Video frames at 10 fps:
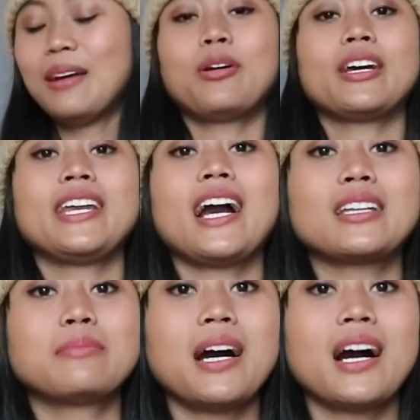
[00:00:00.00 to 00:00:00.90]
Pokoknya ini
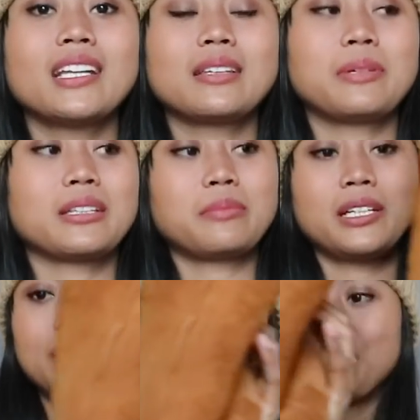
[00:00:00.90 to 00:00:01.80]
anget banget
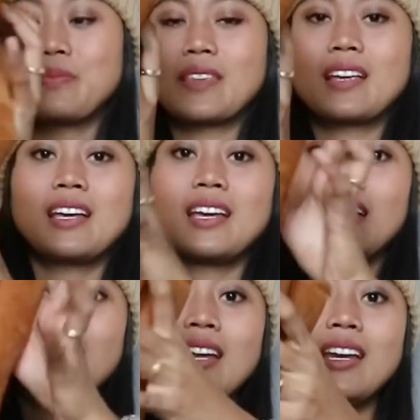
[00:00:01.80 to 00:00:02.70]
teman-teman.
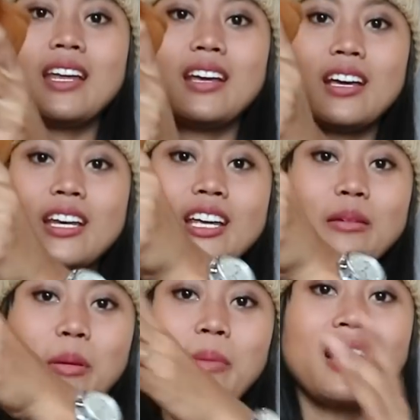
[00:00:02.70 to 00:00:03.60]
Ini
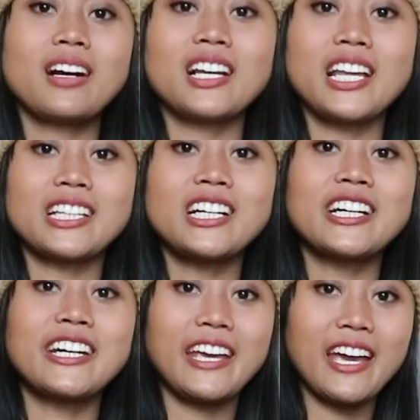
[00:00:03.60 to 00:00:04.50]
ini memang
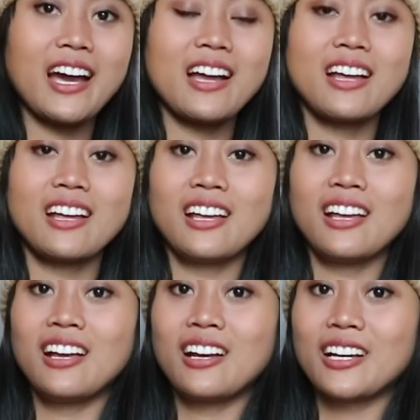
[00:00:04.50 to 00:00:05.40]
kelihatan gede ya.
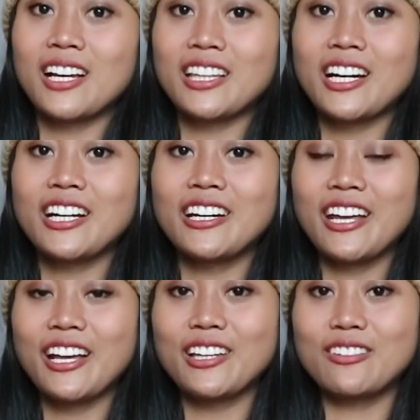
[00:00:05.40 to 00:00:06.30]
Kelihatan
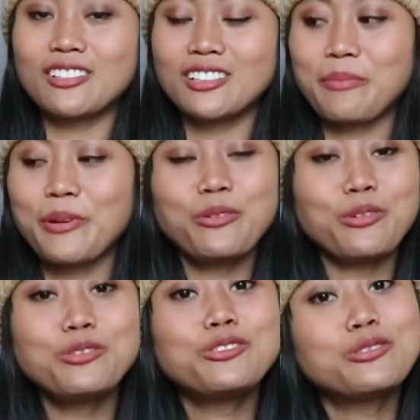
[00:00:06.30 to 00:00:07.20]
gede gitu, tapi
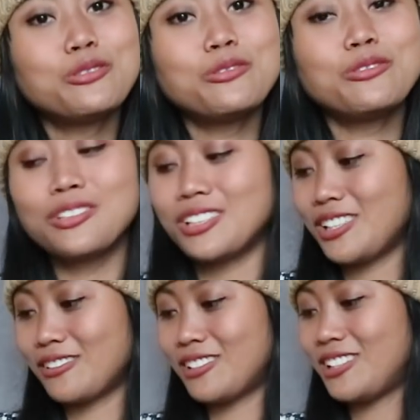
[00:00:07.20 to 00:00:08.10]
lucu
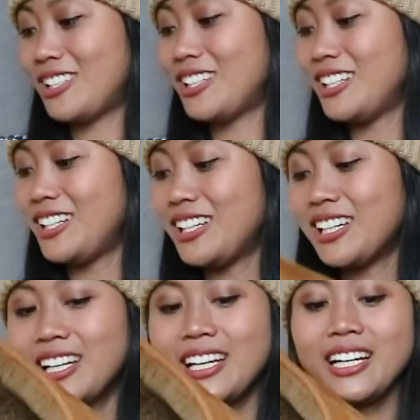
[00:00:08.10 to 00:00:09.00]
gitu
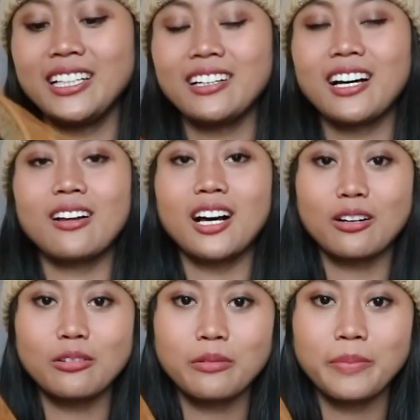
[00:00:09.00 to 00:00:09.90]
ini kalau
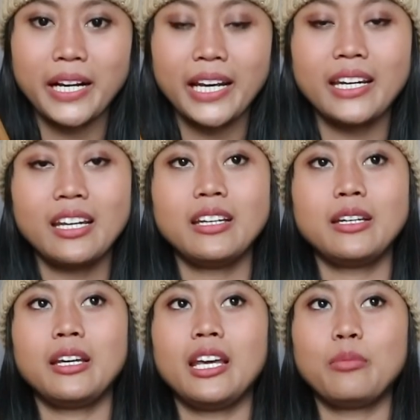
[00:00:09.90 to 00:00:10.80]
aku pakai ini
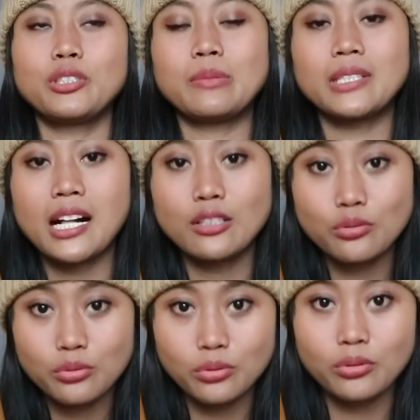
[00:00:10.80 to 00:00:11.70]
di musim
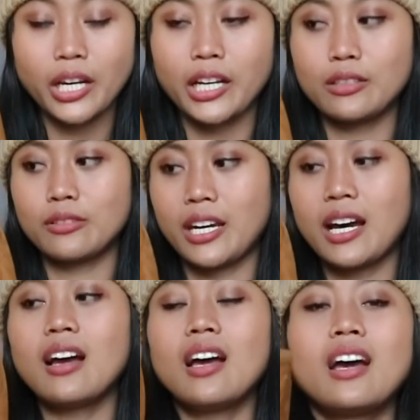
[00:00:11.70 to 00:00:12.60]
salju kayak gitu
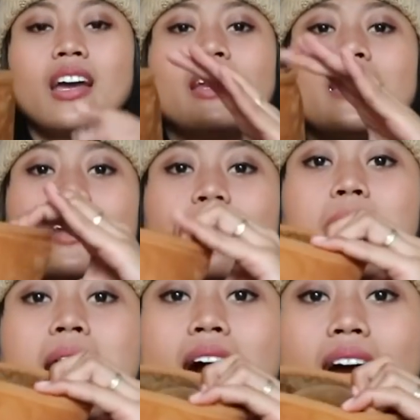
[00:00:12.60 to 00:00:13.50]
ya ini
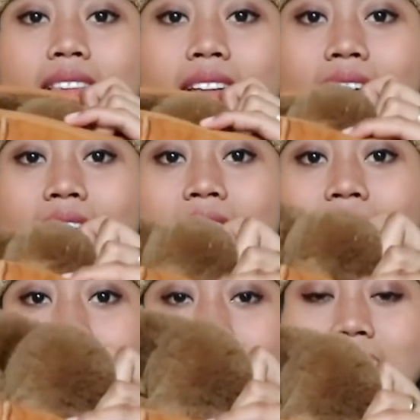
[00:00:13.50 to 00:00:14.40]
enak banget
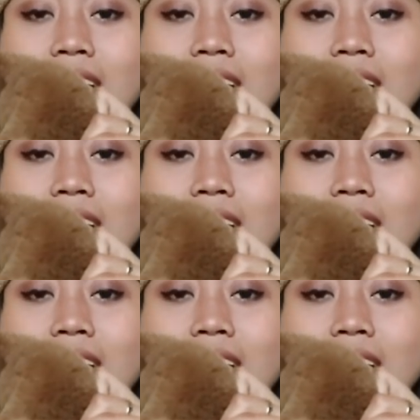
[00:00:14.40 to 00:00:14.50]
anget